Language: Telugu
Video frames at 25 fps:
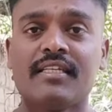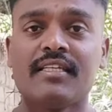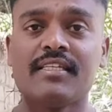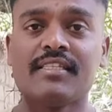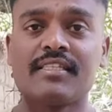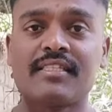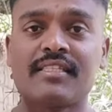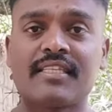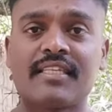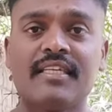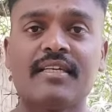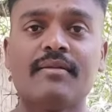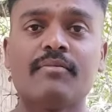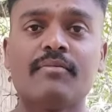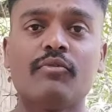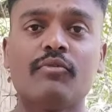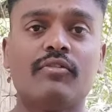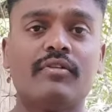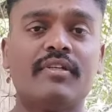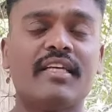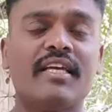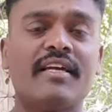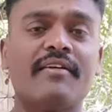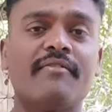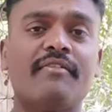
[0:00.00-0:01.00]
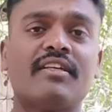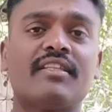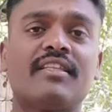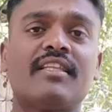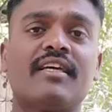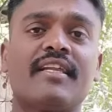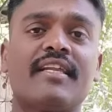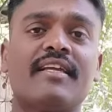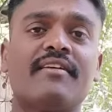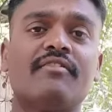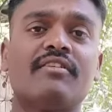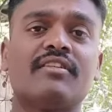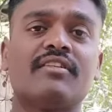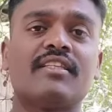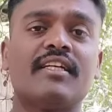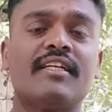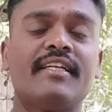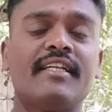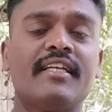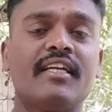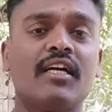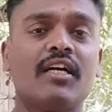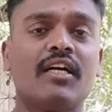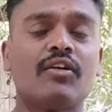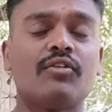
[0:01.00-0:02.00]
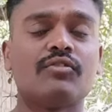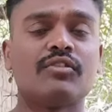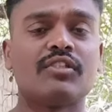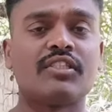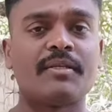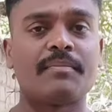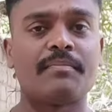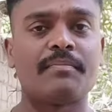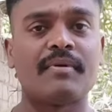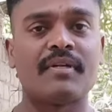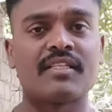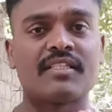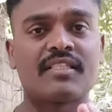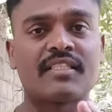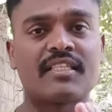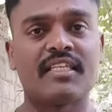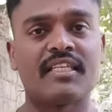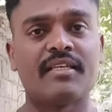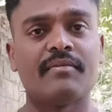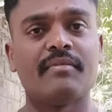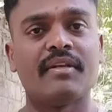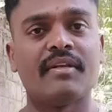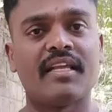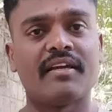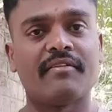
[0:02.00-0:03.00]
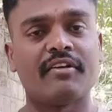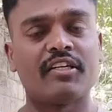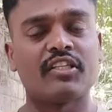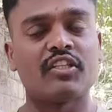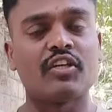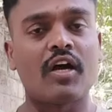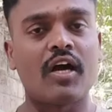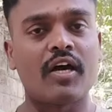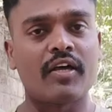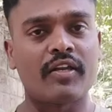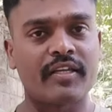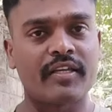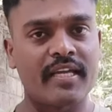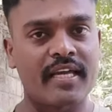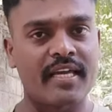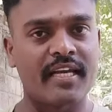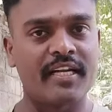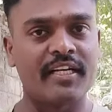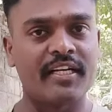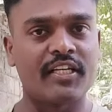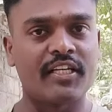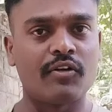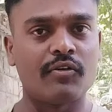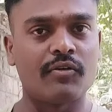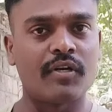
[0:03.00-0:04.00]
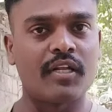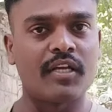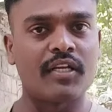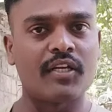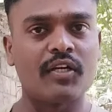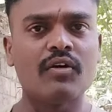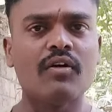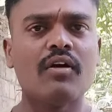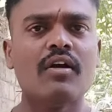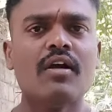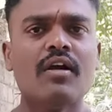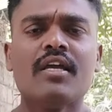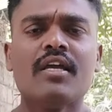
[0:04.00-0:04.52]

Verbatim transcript: ఈ స్కీములు ఏవైతే రేవంత్ రెడ్డి గారు చెప్పిన స్కీములు ఏవైతే ఆరు గ్యారంటీలు ఉన్నాయో